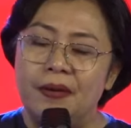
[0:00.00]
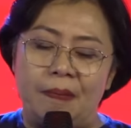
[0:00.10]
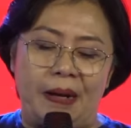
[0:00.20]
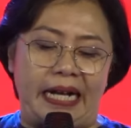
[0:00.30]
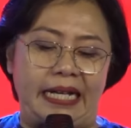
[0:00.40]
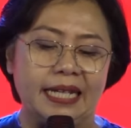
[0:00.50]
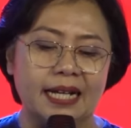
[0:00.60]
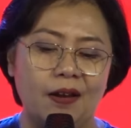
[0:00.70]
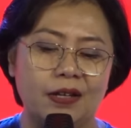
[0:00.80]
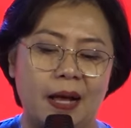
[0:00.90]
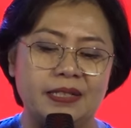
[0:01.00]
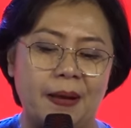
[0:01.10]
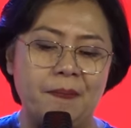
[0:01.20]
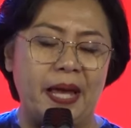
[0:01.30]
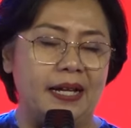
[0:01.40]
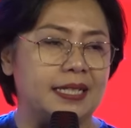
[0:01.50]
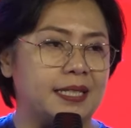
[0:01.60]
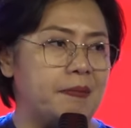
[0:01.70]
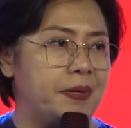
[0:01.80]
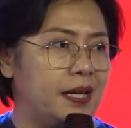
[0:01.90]
Makanya kalau sampai
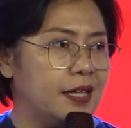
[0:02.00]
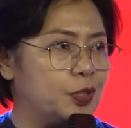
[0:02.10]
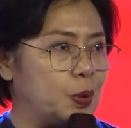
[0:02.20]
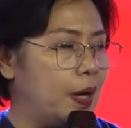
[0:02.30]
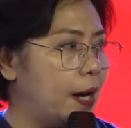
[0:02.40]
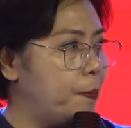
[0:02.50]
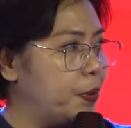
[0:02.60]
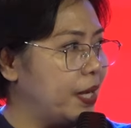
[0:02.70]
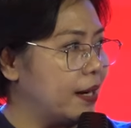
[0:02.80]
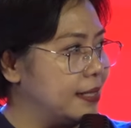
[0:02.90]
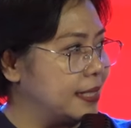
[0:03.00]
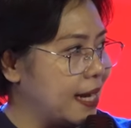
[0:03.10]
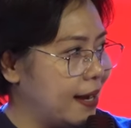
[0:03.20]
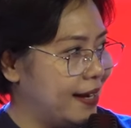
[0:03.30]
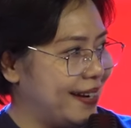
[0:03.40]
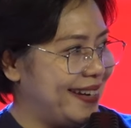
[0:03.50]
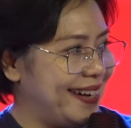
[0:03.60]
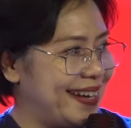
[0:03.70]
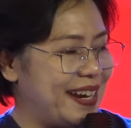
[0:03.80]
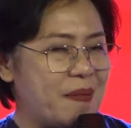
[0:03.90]
Alkitab bilang Tuhan punya rancangan
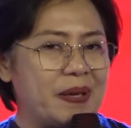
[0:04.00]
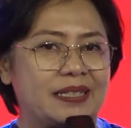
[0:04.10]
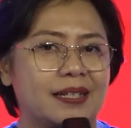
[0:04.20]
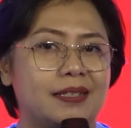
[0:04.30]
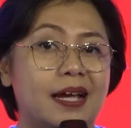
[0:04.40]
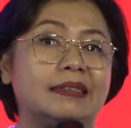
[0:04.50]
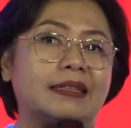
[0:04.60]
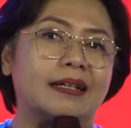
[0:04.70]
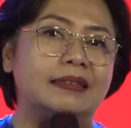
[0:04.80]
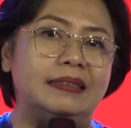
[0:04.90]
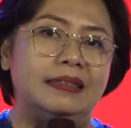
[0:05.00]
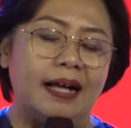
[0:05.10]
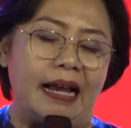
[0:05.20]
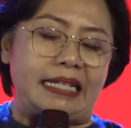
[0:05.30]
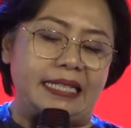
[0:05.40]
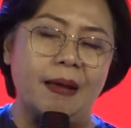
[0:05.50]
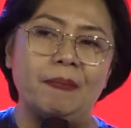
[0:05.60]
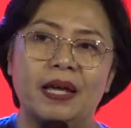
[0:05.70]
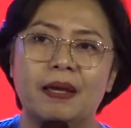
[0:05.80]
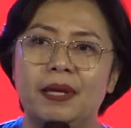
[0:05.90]
adalah damai sejahtera,
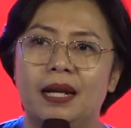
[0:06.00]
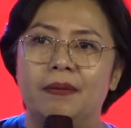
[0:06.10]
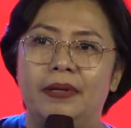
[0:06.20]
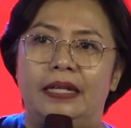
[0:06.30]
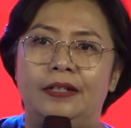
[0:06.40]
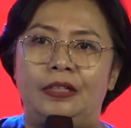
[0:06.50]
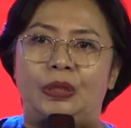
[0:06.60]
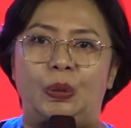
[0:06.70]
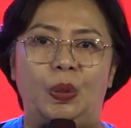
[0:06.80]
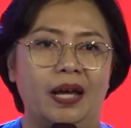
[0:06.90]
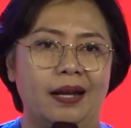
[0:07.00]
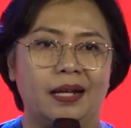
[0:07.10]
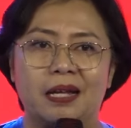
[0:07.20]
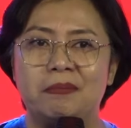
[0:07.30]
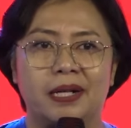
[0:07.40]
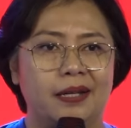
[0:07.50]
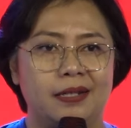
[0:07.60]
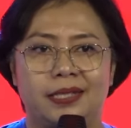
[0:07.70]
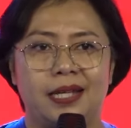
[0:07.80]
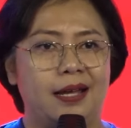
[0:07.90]
Alkitab lagi bilang ini, Tuhan akan
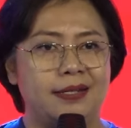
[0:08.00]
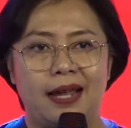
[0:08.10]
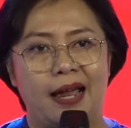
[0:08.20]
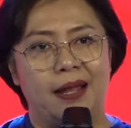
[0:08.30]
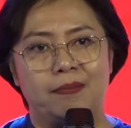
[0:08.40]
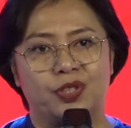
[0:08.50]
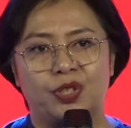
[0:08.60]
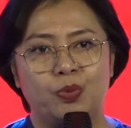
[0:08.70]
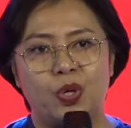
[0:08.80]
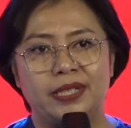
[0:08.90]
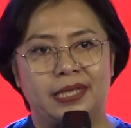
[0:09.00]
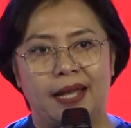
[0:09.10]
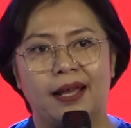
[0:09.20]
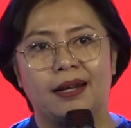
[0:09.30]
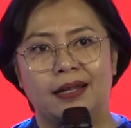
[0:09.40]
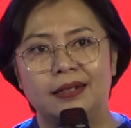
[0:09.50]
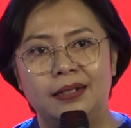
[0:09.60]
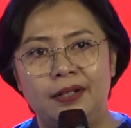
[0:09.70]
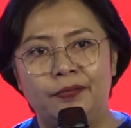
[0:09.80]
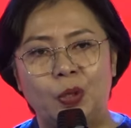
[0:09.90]
bekerja dalam semua cara
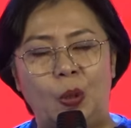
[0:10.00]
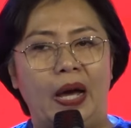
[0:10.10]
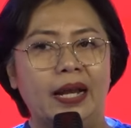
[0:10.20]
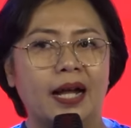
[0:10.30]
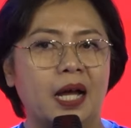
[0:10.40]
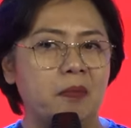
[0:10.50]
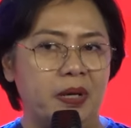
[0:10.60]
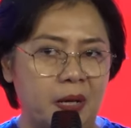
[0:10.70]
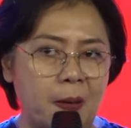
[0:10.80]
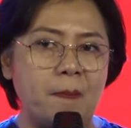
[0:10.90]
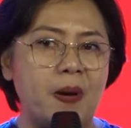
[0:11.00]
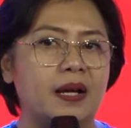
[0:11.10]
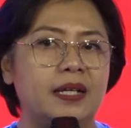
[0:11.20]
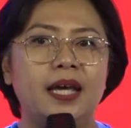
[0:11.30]
Tuhan akan menimbang